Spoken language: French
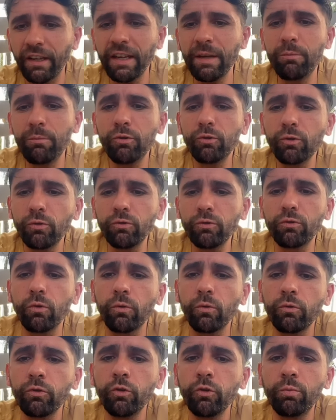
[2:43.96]
plutôt du
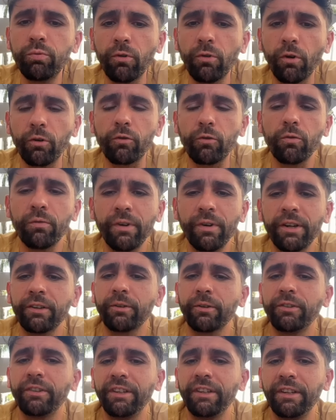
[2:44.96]
contenu pour
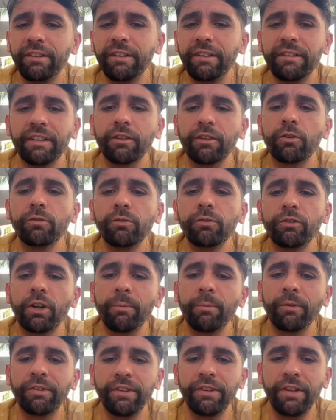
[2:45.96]
convaincre des, inconnus de
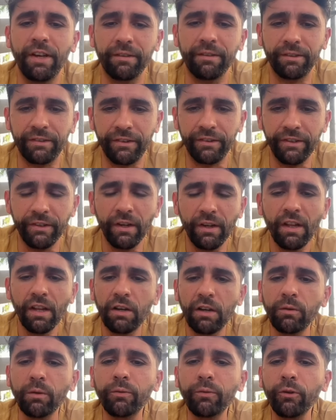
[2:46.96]
commencer à investir.
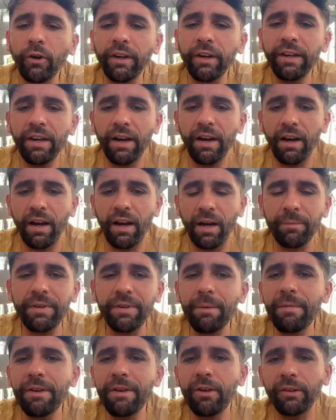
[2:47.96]
Vous ferez un,
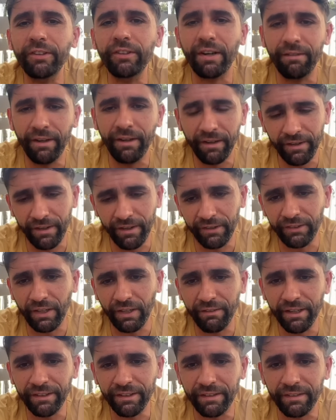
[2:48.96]
bien meilleur travail un
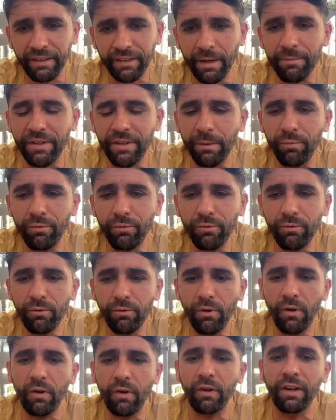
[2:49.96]
travail qui sera bien
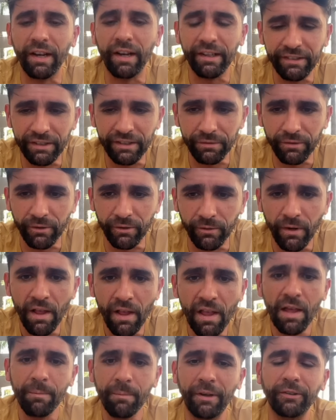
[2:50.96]
plus gratifiant
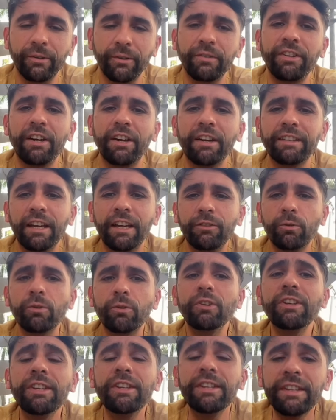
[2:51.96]
parce que c'est un
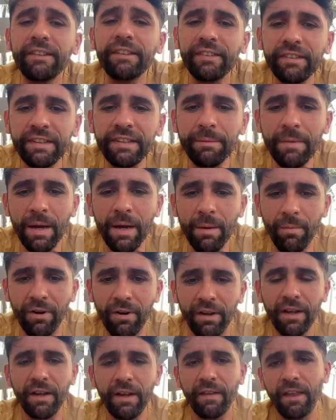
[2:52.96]
cadeau
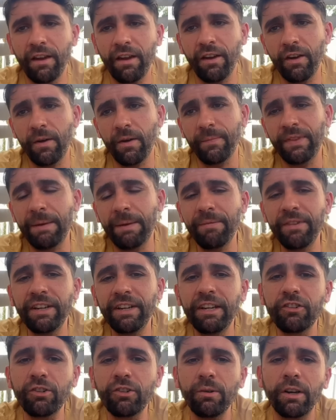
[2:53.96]
inestimable euh, d'amener
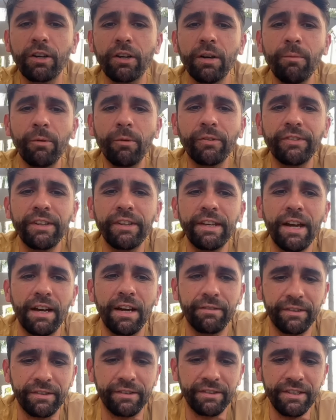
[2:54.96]
les gens à commencer à
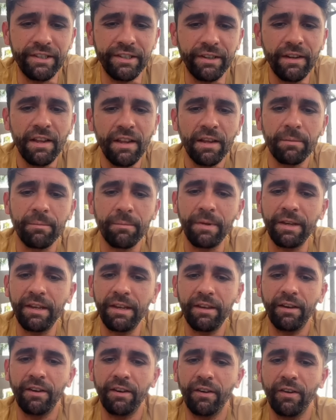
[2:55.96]
investir,
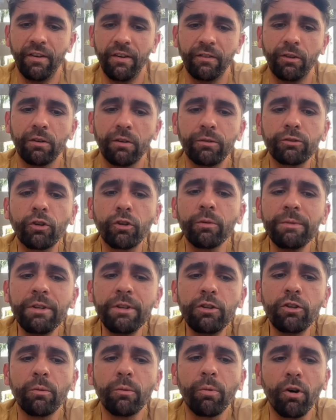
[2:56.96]
mais euh, dans votre
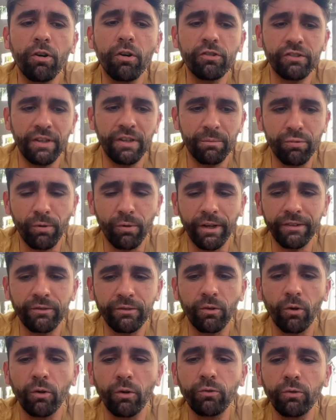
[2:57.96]
milieu proche, ça pourrait
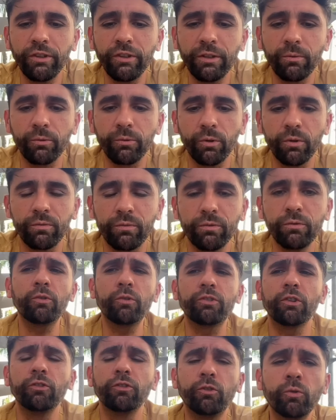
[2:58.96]
se retourner contre vous,
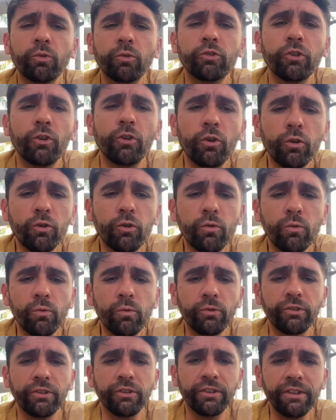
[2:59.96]
donc le
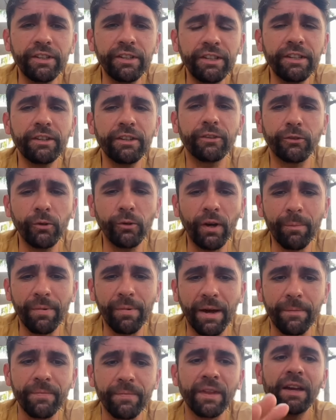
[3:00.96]
compte n'y sera
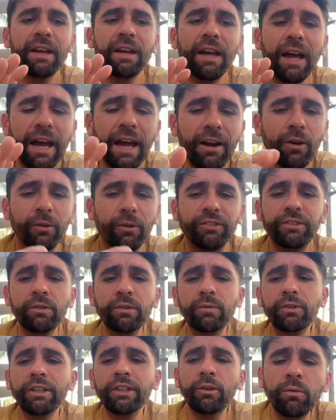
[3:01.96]
pas. Alors, si
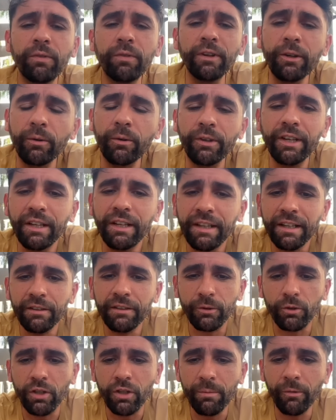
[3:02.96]
vous voulez convaincre quelqu'un
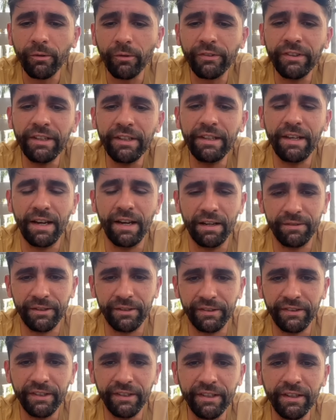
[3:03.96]
de commencer à
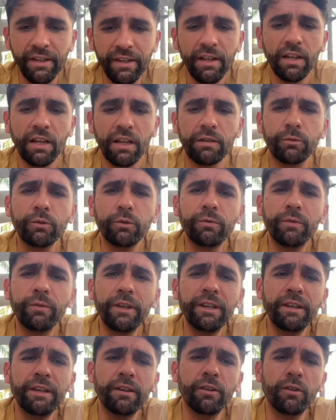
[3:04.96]
investir, vous
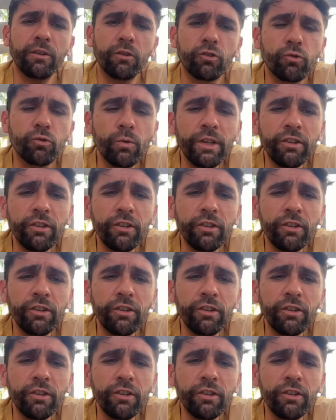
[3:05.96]
devez euh, jouer,